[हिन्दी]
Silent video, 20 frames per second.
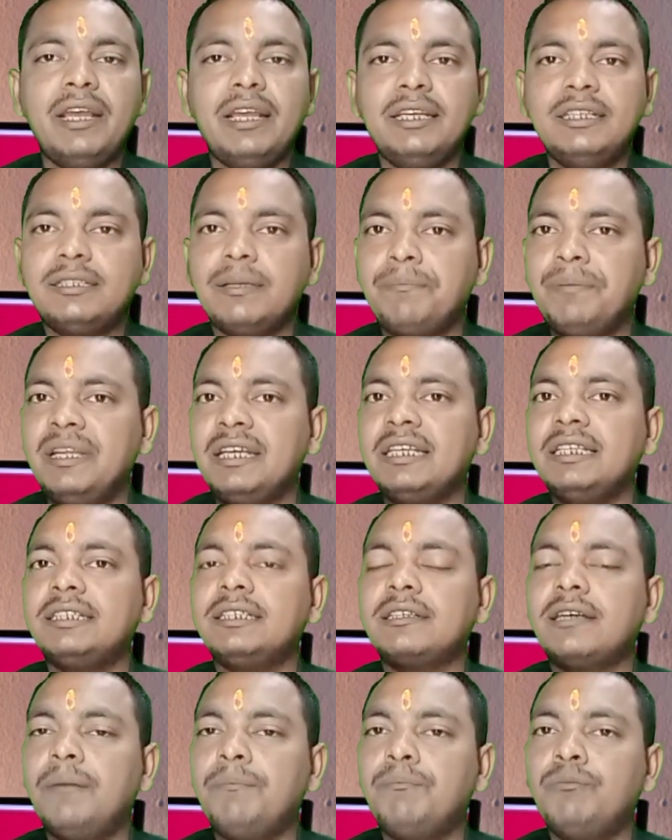इस वीडियो के
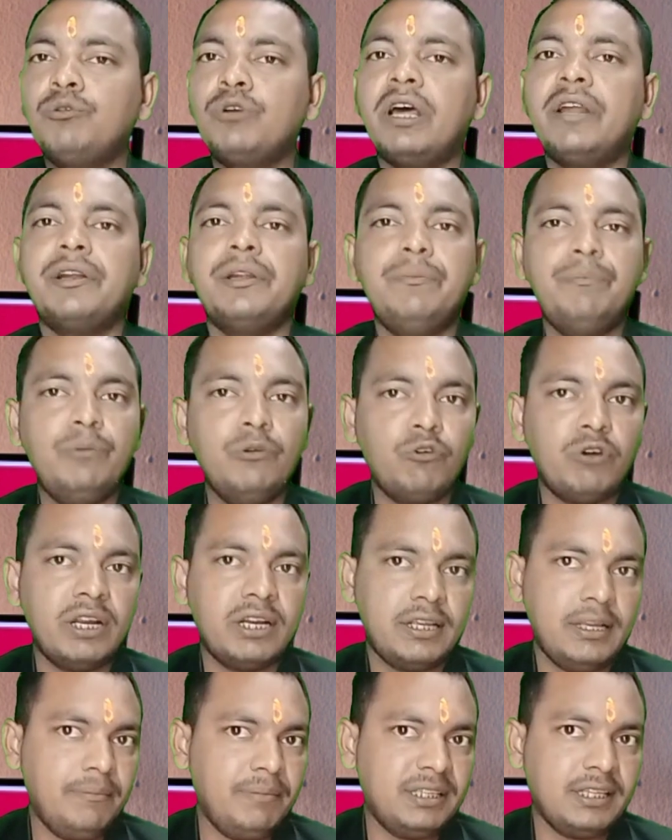अंदर मैं इस
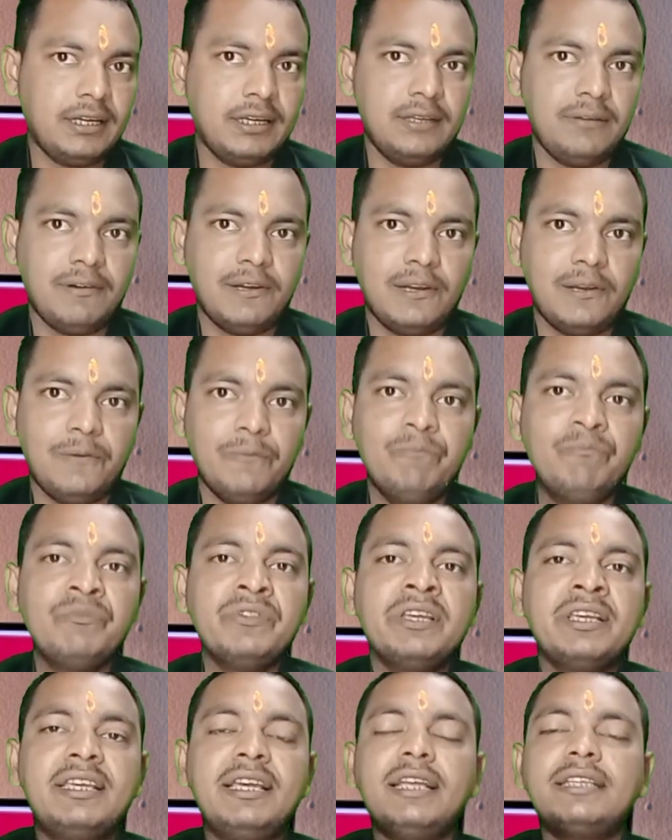एप्लीकेशन का पूरा रिव्यू
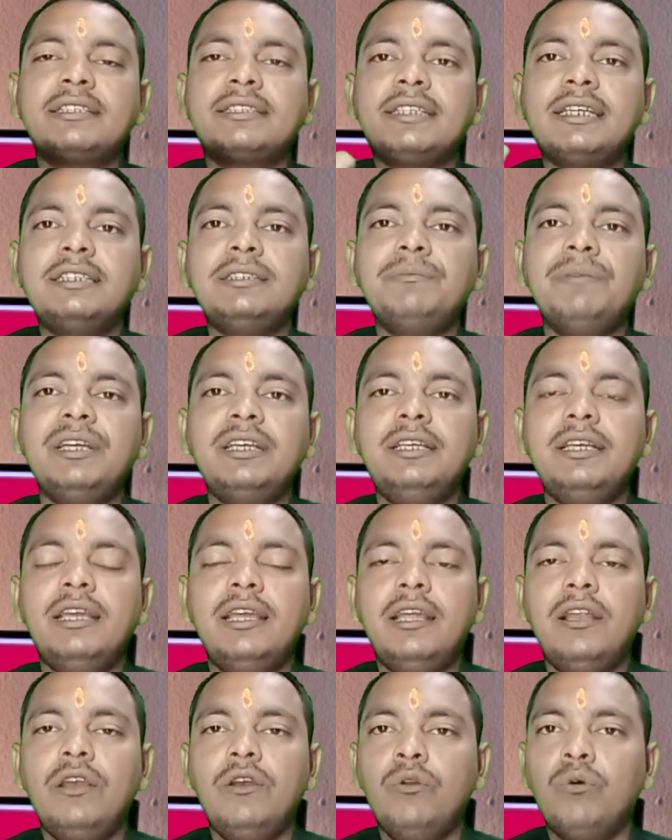करके बताने वाला हूँ
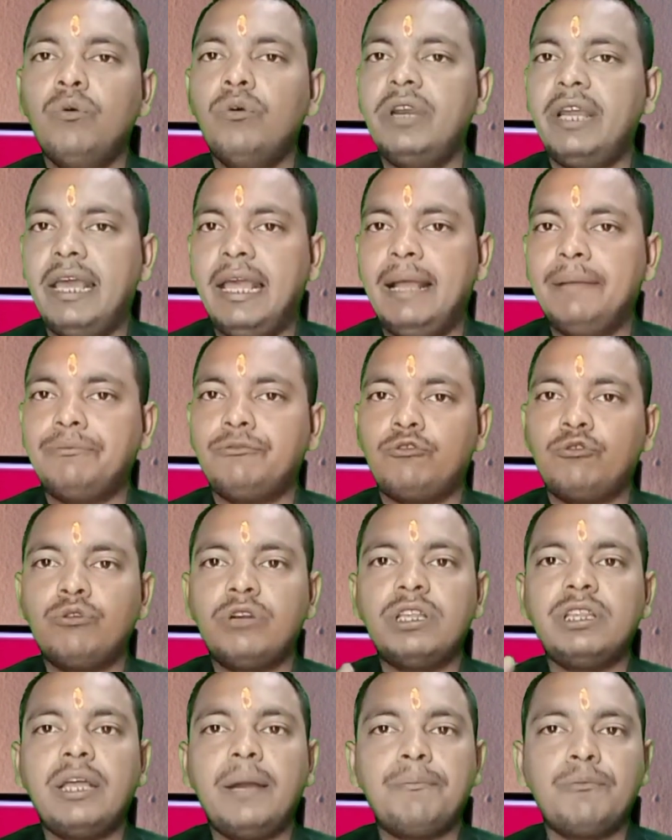क्या सच में
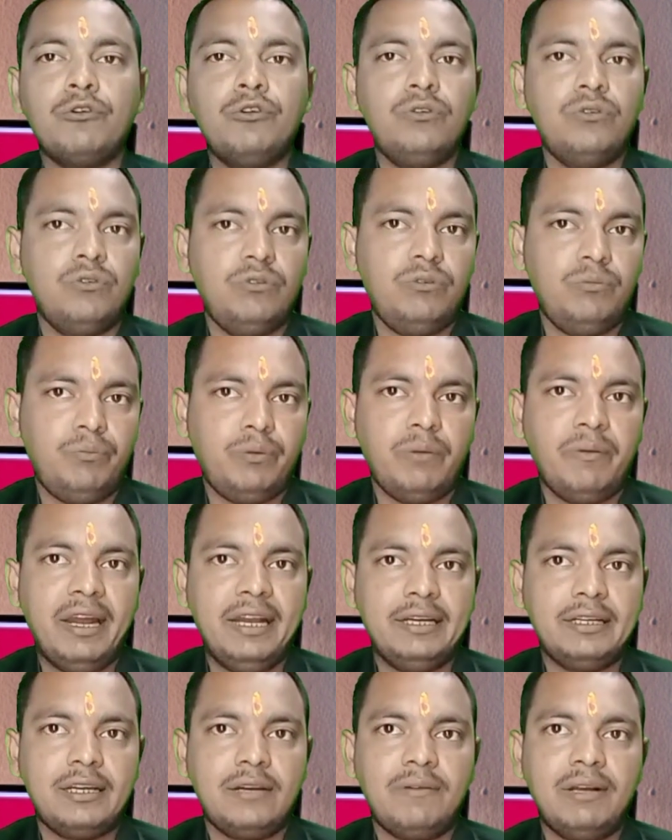ये लोन ऐप्स
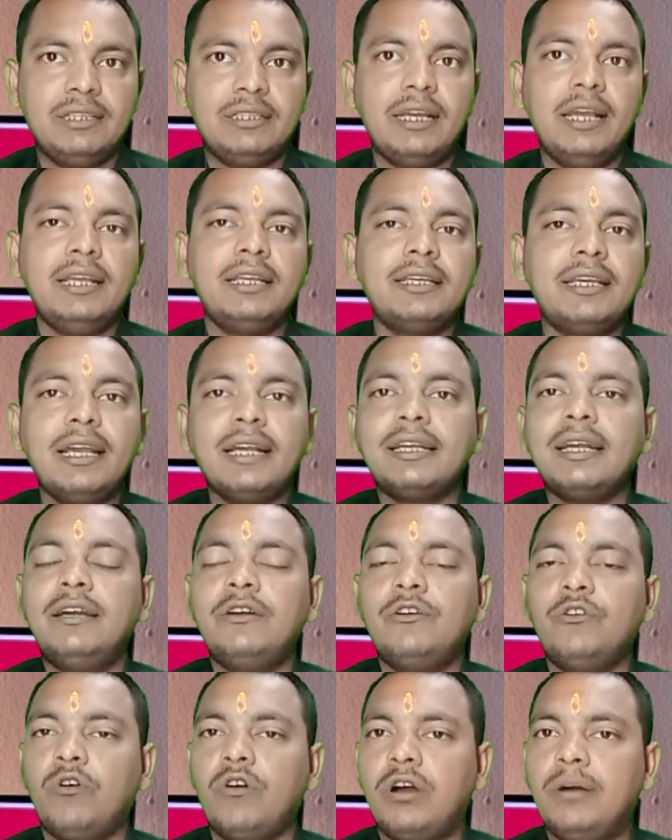तुरंत आपको लोन
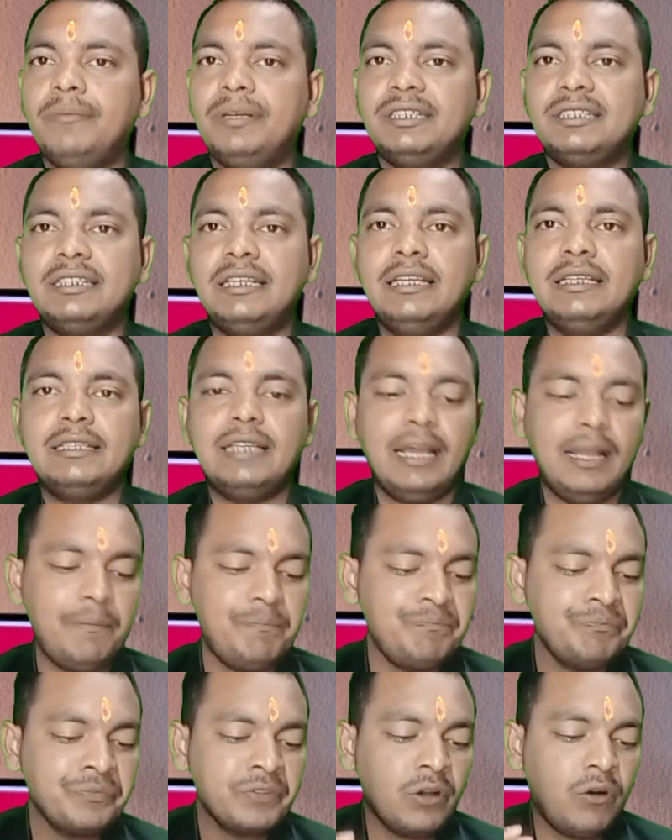प्रोवाइड करवाता है क्या क्या
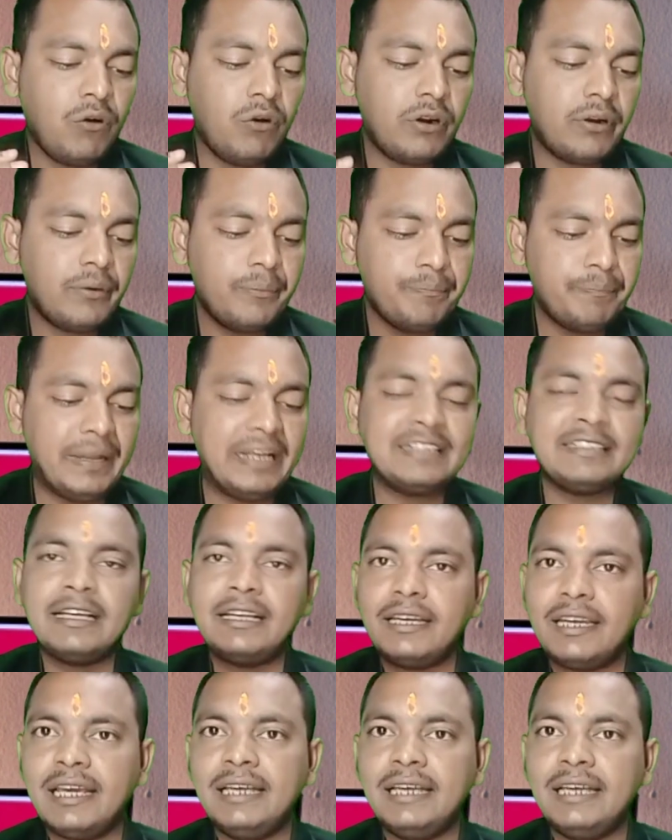डॉक्यूमेंट्स लेता है